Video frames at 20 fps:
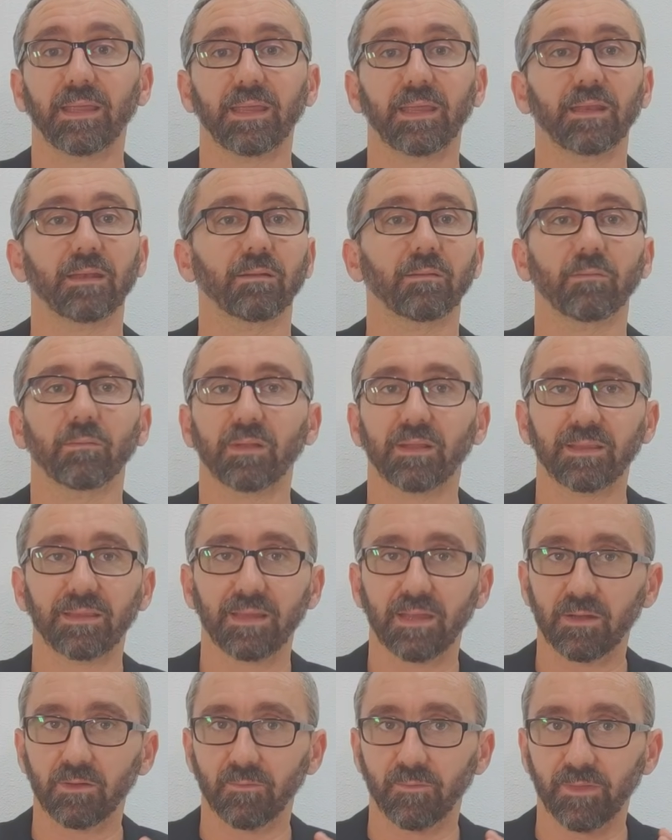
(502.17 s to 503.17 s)
en el
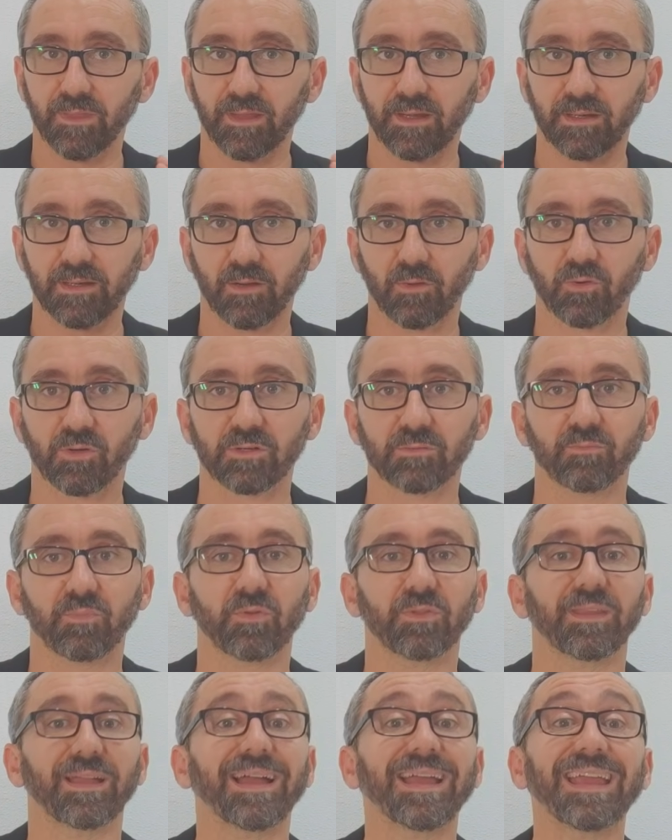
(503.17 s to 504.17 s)
diario oficial que
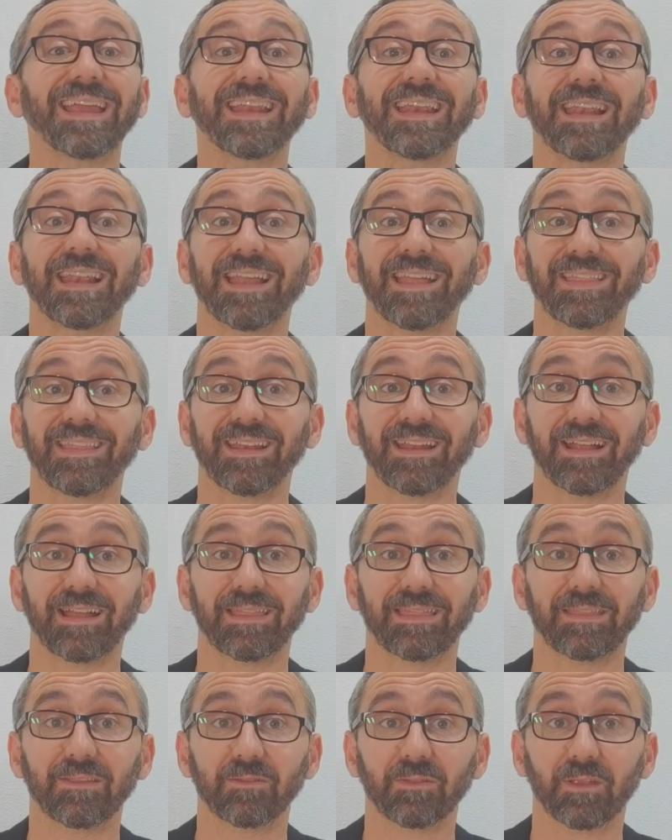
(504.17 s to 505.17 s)
corresponda, en la
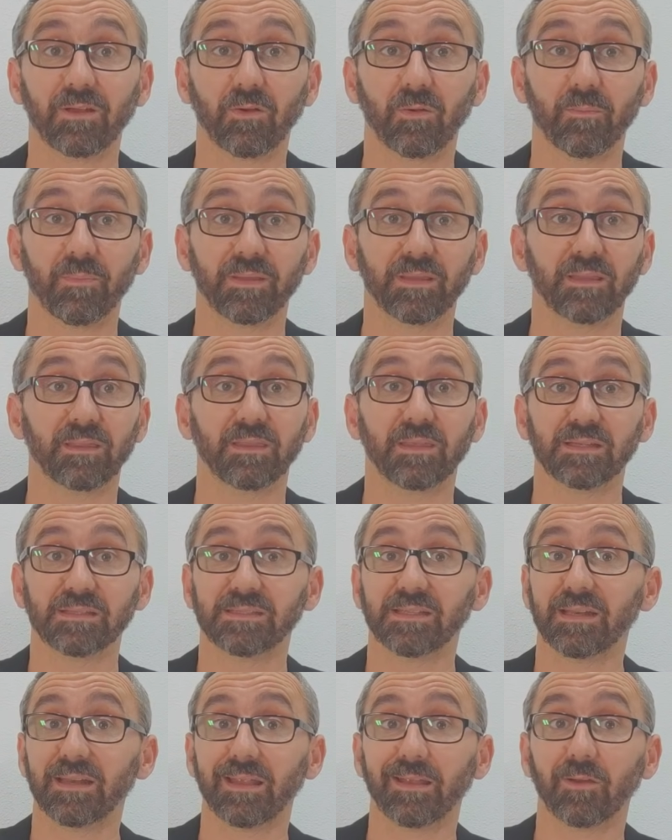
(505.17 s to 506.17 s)
delegación de
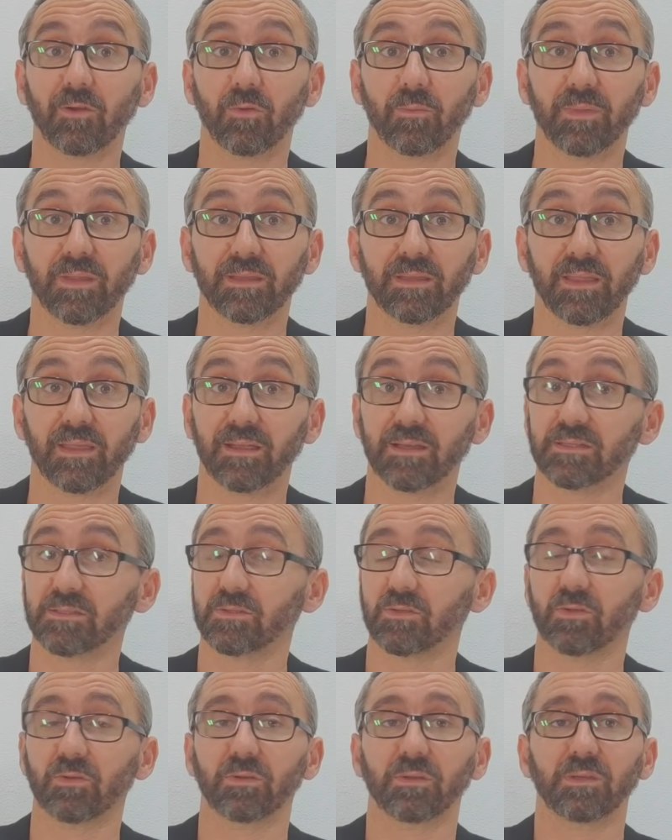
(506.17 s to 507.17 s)
competencias y en la encomienda de
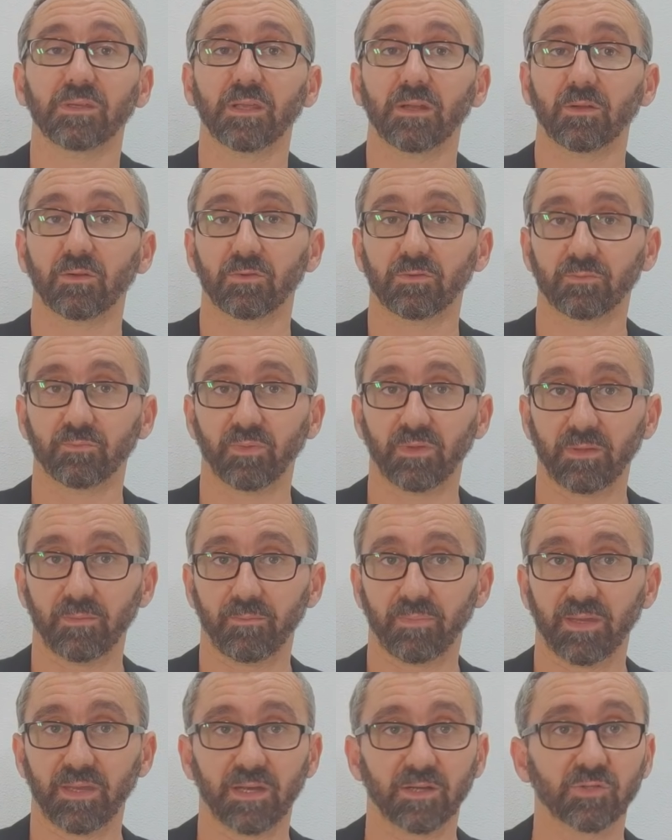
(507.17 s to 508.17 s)
gestión, ya no nos
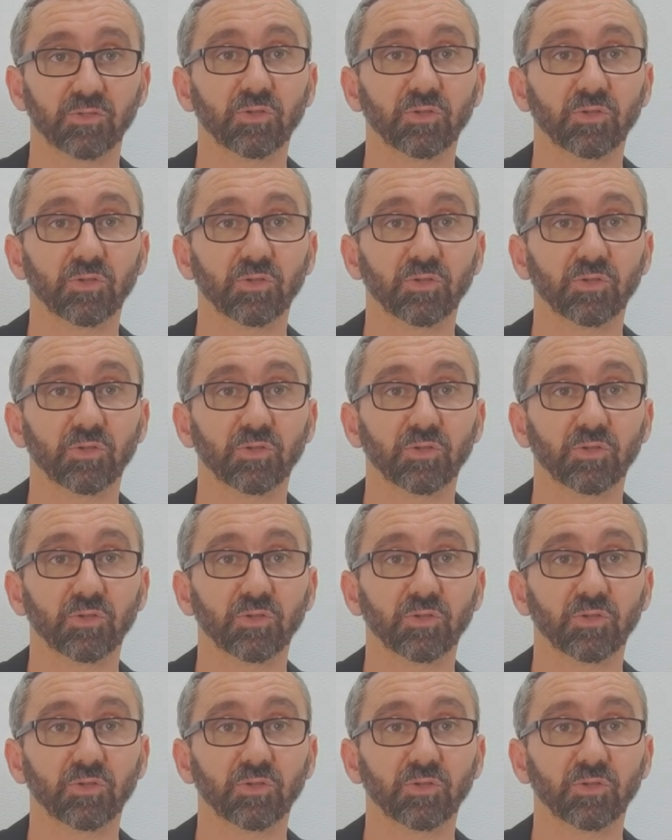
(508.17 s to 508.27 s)
pueden pillar.